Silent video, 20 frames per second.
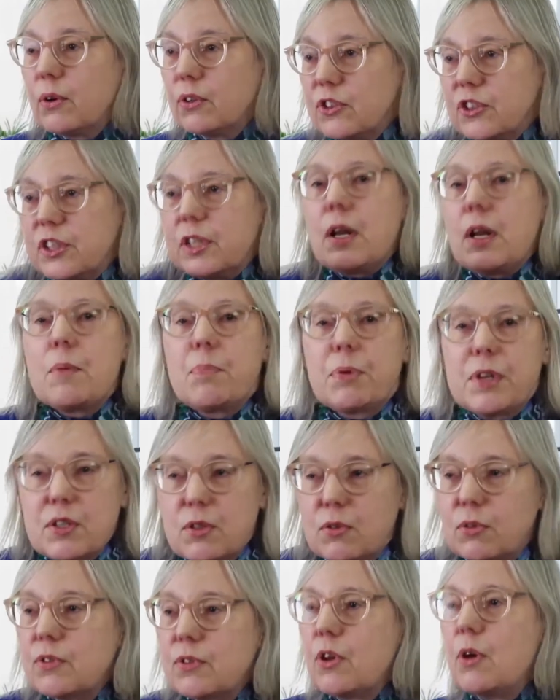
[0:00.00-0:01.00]
J'ai
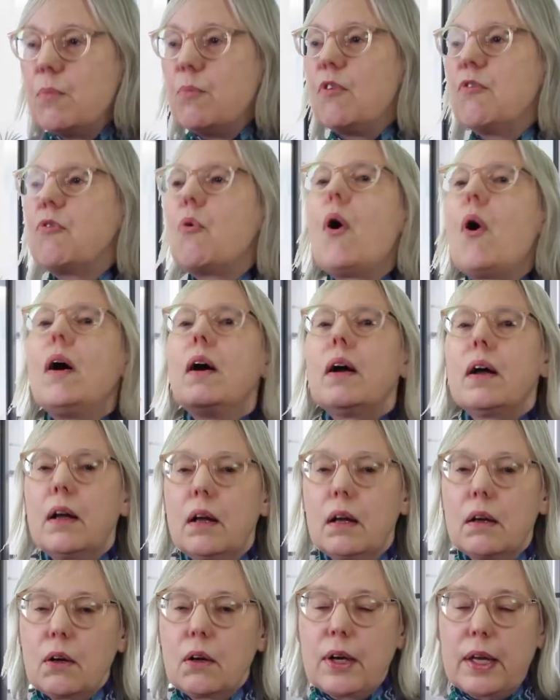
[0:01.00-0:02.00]
l'impression de me voir
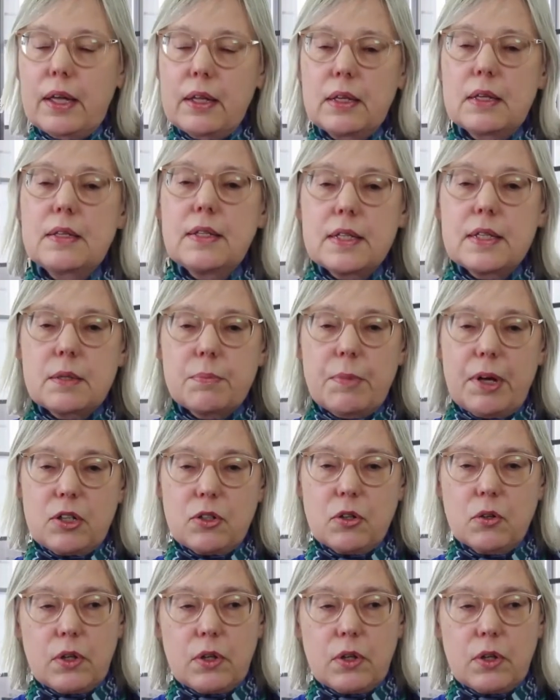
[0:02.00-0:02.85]
en regardant cette image.